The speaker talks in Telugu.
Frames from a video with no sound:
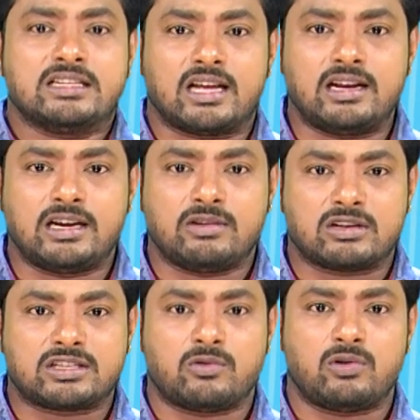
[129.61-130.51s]
సన్నటి
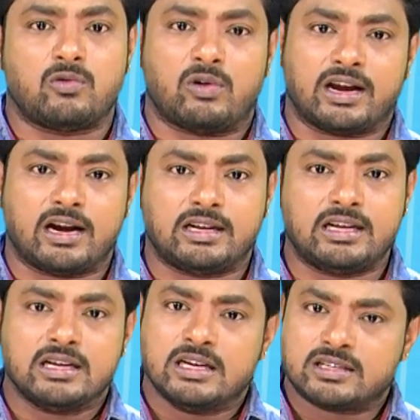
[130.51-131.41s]
వస్త్రంలో వడకట్టి
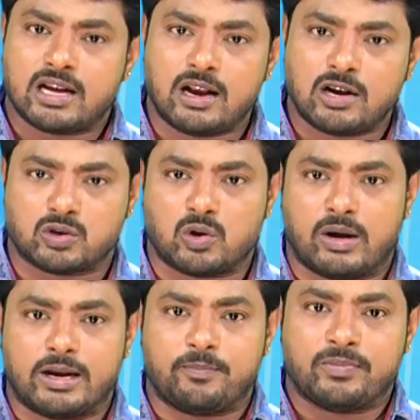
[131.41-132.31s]

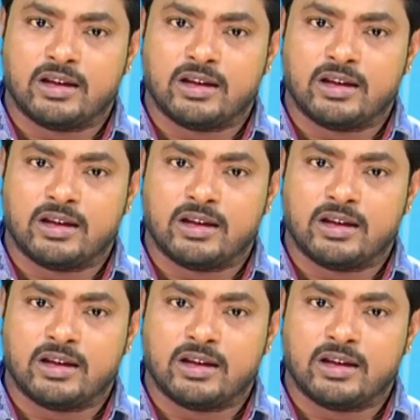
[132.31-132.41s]
చల్లార్చుకోవాలి